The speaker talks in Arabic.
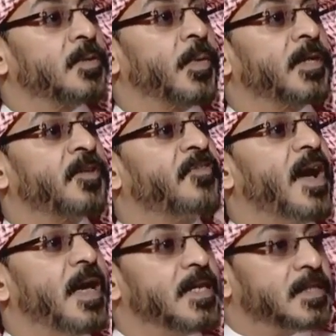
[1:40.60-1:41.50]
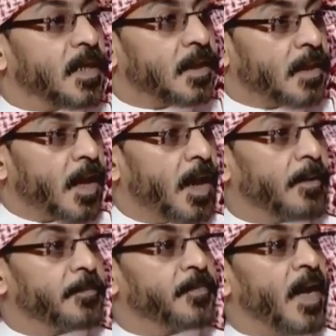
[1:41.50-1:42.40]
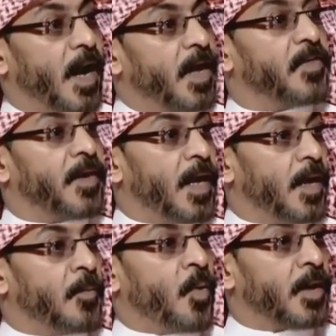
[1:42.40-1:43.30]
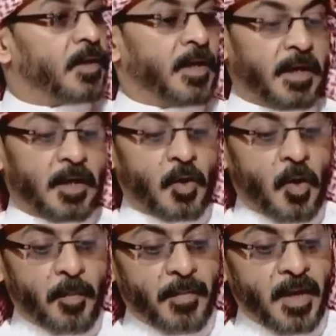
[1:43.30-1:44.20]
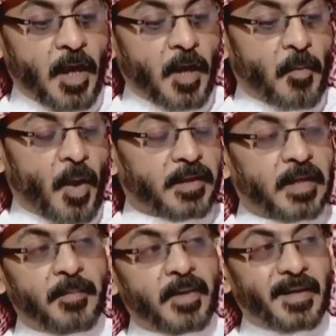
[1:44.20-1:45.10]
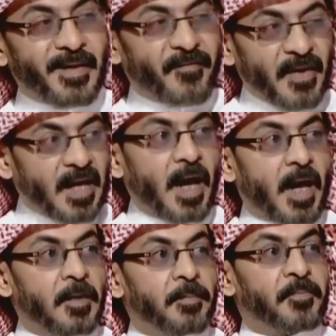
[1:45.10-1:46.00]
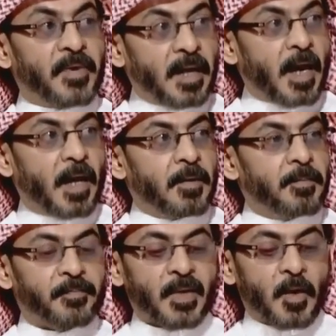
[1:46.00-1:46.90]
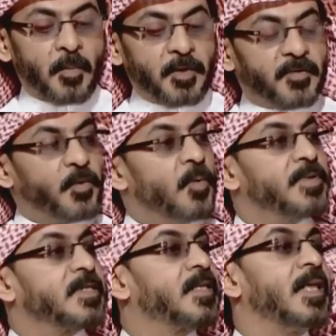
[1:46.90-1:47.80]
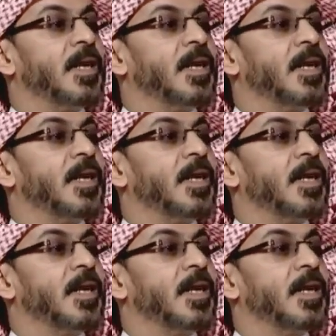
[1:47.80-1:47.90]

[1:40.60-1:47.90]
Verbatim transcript: وارتفاع الاستقطاع أيضا على المواطن يعني اليوم المواطن في الغالب في الغالب هم يدفعون من 60